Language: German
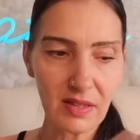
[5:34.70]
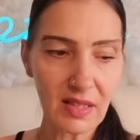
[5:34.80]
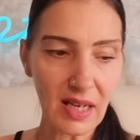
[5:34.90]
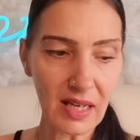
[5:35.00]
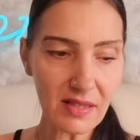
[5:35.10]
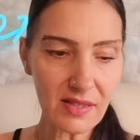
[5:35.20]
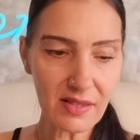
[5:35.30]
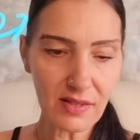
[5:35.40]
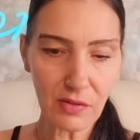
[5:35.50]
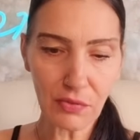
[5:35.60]

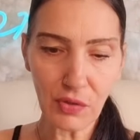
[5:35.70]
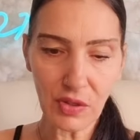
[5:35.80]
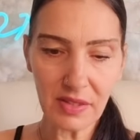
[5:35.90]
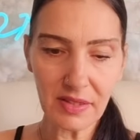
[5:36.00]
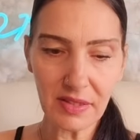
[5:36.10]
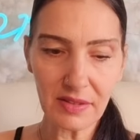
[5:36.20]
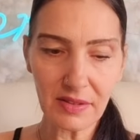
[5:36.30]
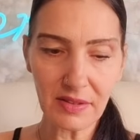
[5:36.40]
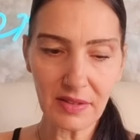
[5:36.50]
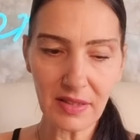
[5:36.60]
Alles von
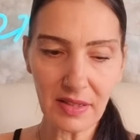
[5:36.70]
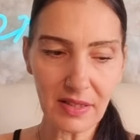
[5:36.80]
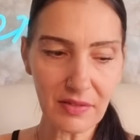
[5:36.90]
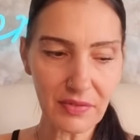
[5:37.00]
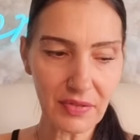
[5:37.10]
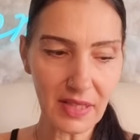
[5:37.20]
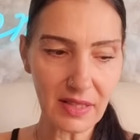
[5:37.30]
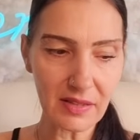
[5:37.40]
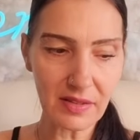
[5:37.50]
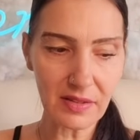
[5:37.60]
dir
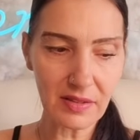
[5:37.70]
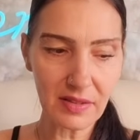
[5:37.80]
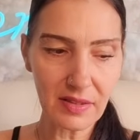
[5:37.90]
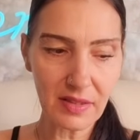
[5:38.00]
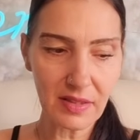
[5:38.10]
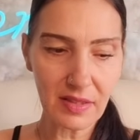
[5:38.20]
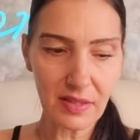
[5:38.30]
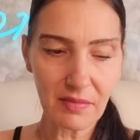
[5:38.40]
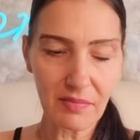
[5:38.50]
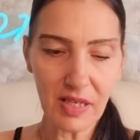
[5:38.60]
entfernt.
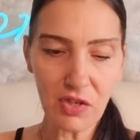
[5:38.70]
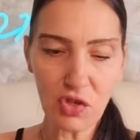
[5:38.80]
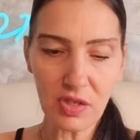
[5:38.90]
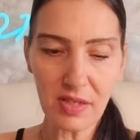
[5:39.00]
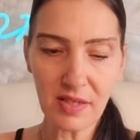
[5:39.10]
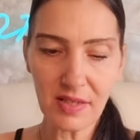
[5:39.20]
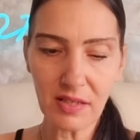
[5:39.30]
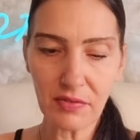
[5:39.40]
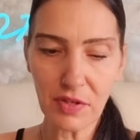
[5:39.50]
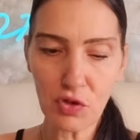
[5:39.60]
Menschen, die dir
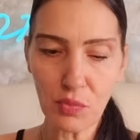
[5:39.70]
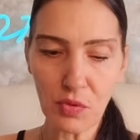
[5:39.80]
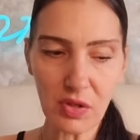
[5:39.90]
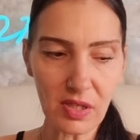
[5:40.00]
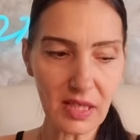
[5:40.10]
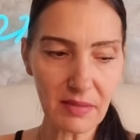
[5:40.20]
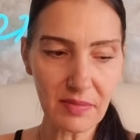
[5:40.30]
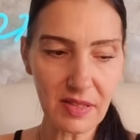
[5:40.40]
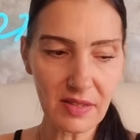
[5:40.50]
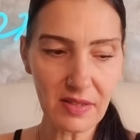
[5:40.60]
Sachen versprochen haben,
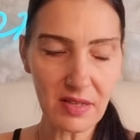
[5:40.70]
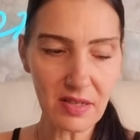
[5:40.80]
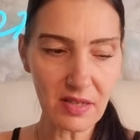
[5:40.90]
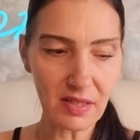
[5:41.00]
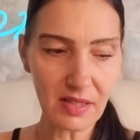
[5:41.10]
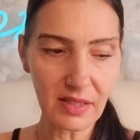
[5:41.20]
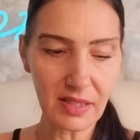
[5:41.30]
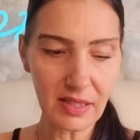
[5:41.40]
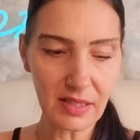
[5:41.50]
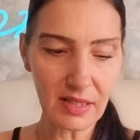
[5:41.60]
die sie nicht
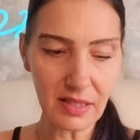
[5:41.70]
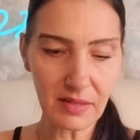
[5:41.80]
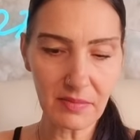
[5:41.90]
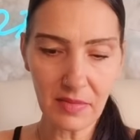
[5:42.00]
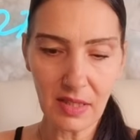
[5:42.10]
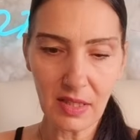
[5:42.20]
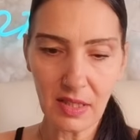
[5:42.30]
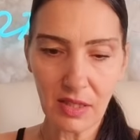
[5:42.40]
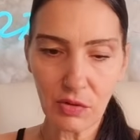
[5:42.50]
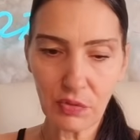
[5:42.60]
eingehalten haben.
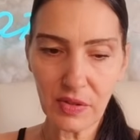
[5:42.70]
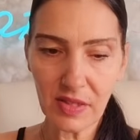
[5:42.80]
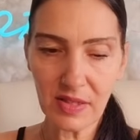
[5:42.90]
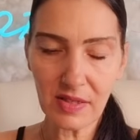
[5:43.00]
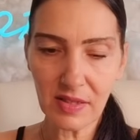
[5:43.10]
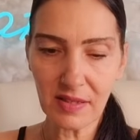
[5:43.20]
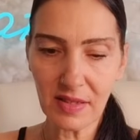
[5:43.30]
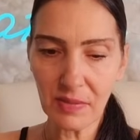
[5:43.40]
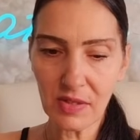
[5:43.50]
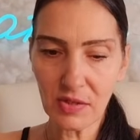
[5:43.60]
Du findest hier
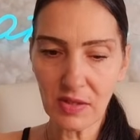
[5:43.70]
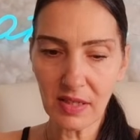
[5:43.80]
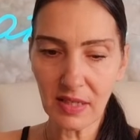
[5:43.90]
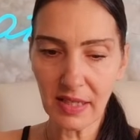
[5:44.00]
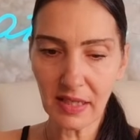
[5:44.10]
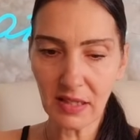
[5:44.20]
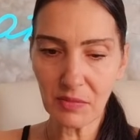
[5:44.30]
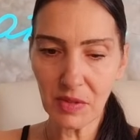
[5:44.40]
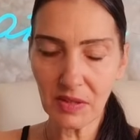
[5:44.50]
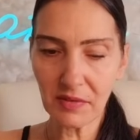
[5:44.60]
selbst zu deiner eigenen
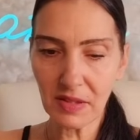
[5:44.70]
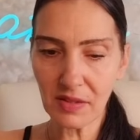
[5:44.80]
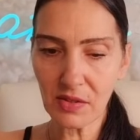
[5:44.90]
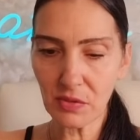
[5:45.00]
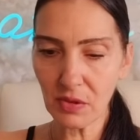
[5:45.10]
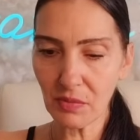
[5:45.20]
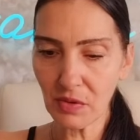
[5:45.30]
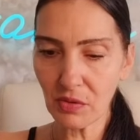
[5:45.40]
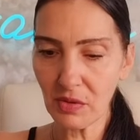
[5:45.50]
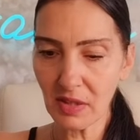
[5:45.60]
Mitte wieder zurück mit
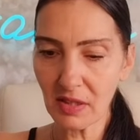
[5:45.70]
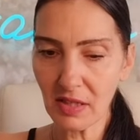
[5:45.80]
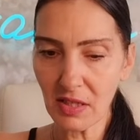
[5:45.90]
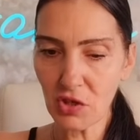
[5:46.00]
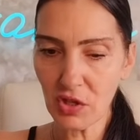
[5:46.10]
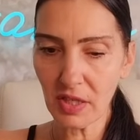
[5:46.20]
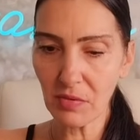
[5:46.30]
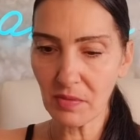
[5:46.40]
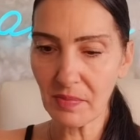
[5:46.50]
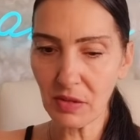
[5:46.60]
Königin der Stäbe,
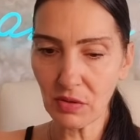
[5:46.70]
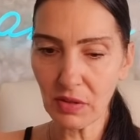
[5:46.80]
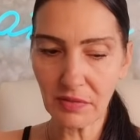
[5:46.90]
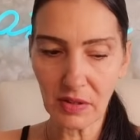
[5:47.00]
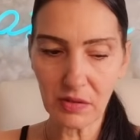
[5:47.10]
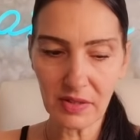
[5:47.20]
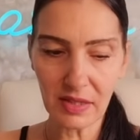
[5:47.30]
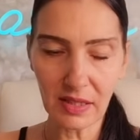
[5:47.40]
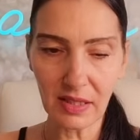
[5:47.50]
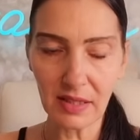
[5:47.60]
ob Mann oder Frau, ist
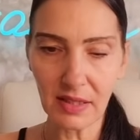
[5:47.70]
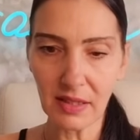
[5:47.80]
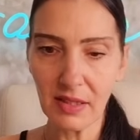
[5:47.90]
egal, ja.